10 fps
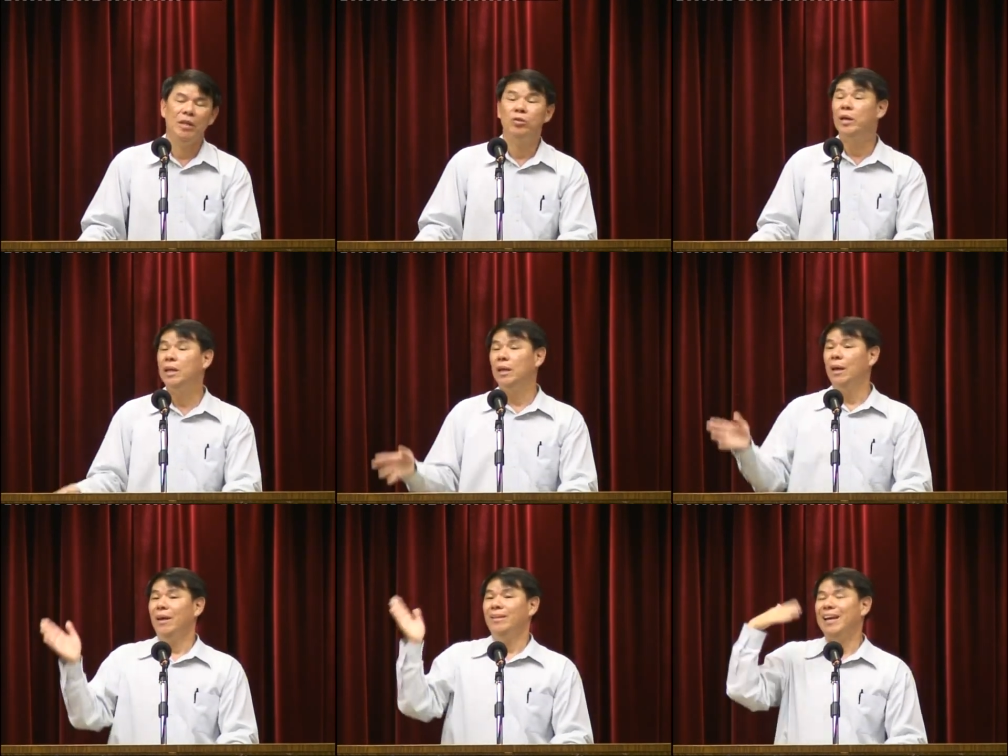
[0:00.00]
所以
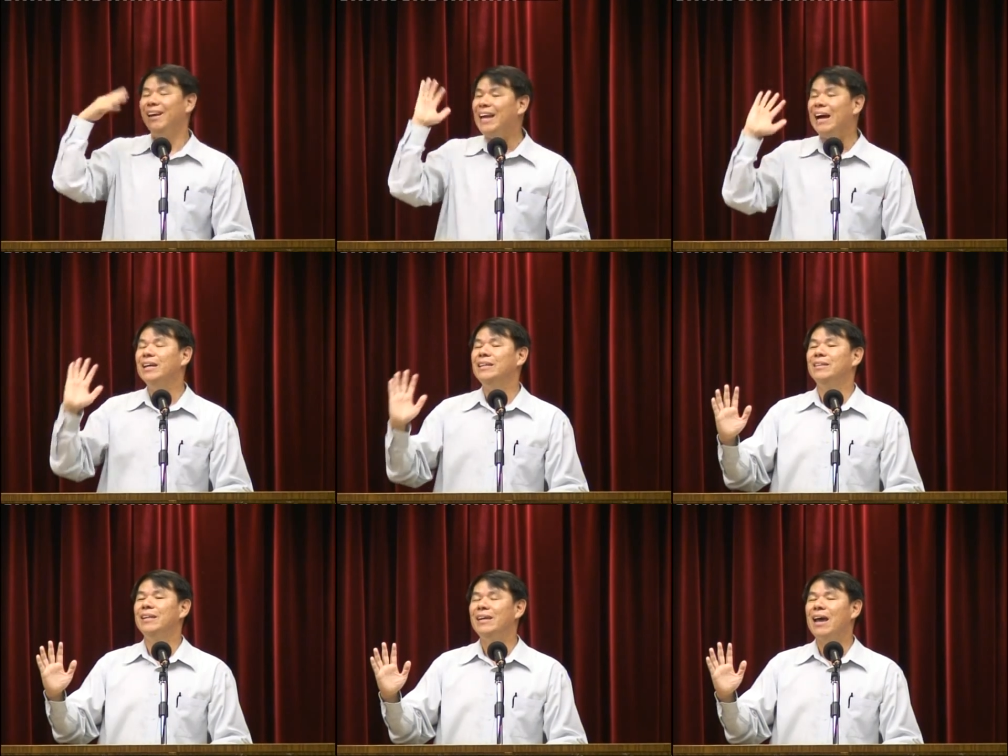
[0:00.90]
讲两个以
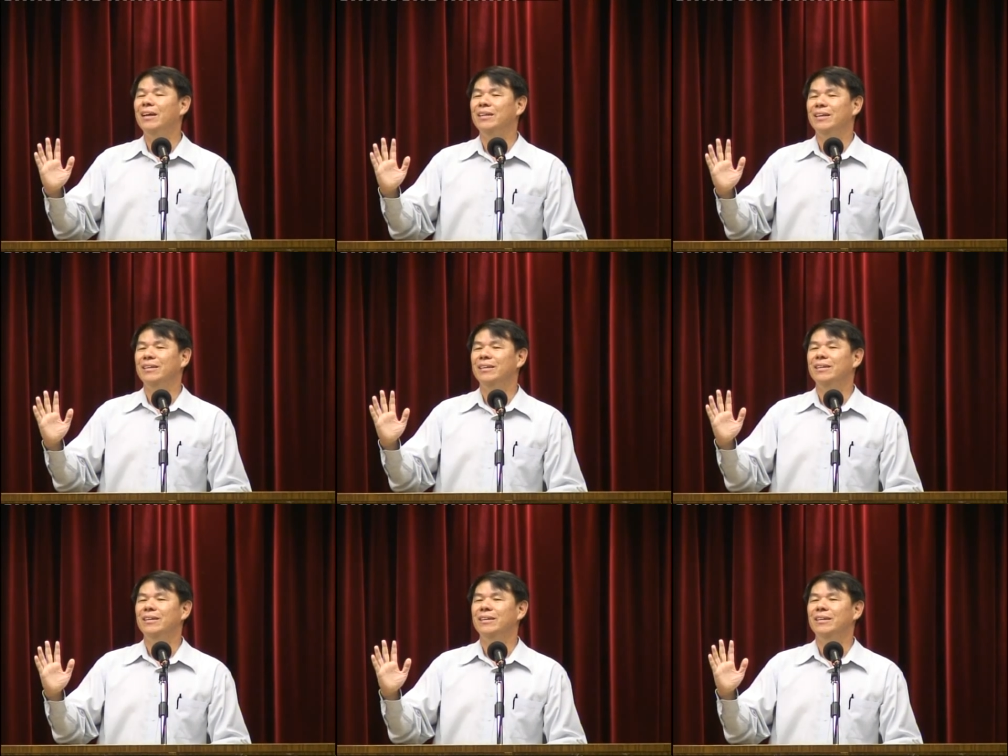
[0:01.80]
赛亚的
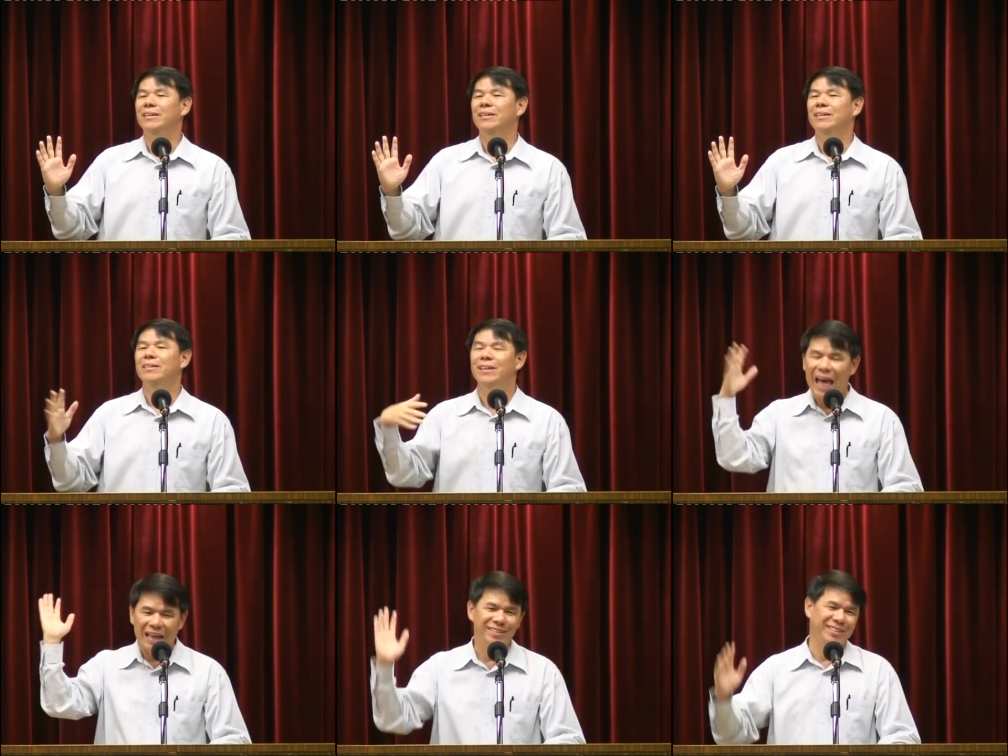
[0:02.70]
是
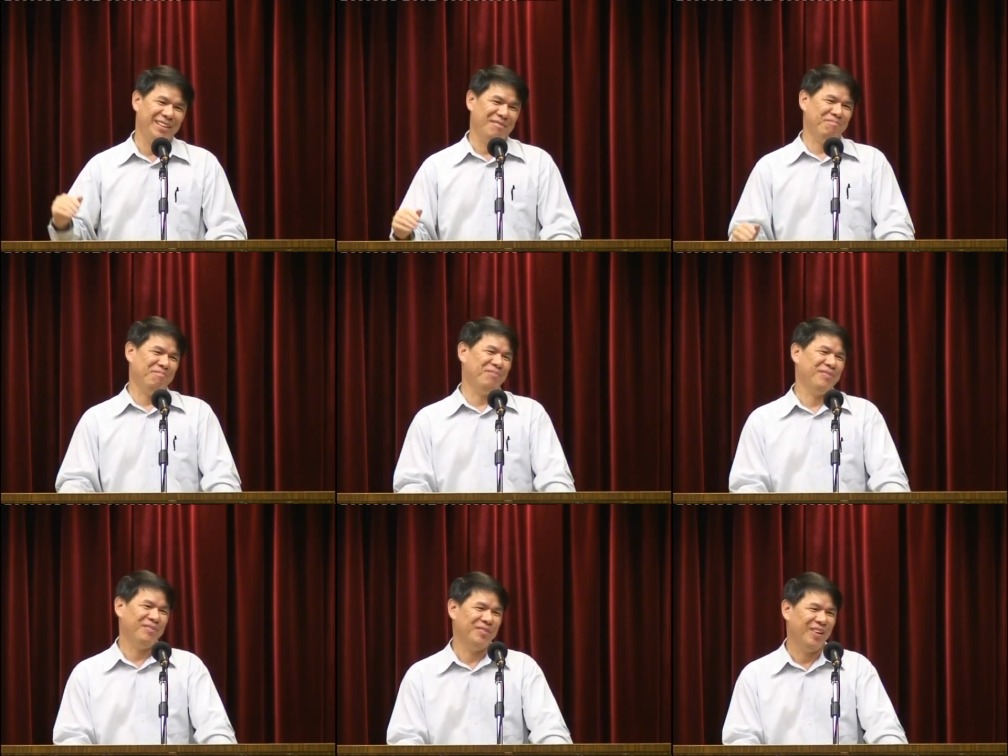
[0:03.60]
垃圾，
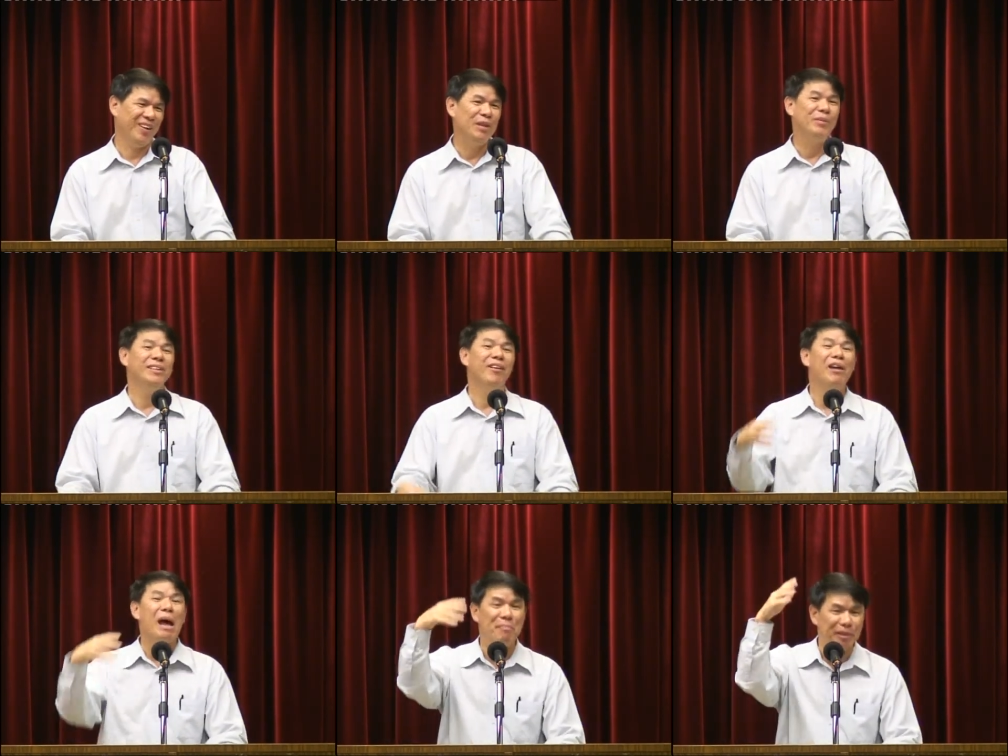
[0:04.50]
啊，英文叫
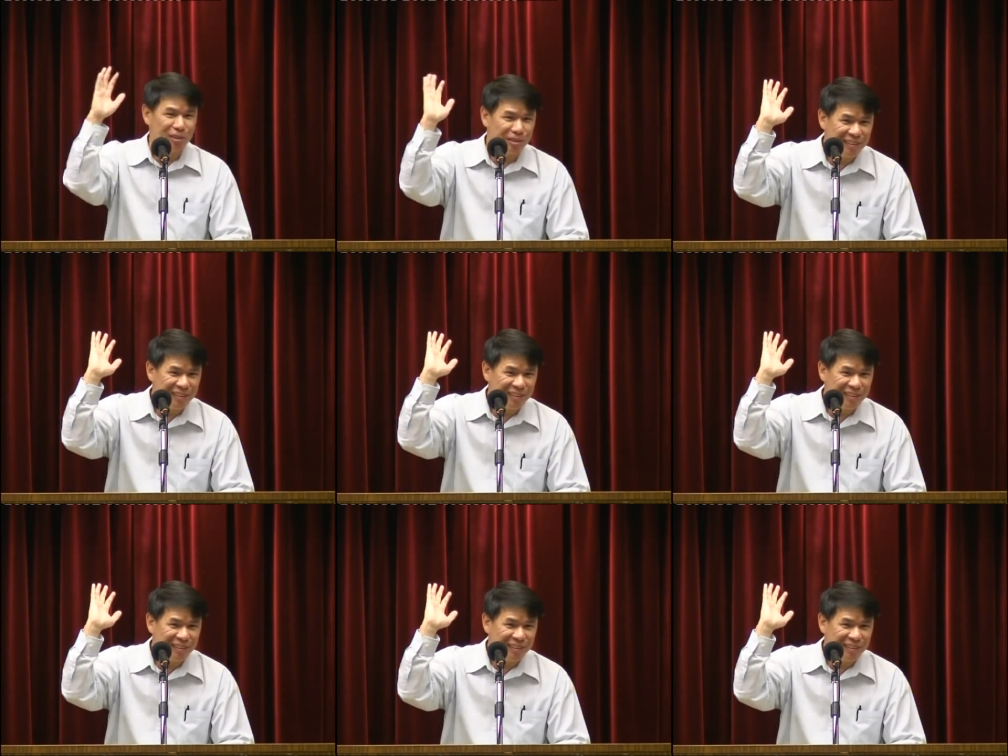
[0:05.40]
rubbish。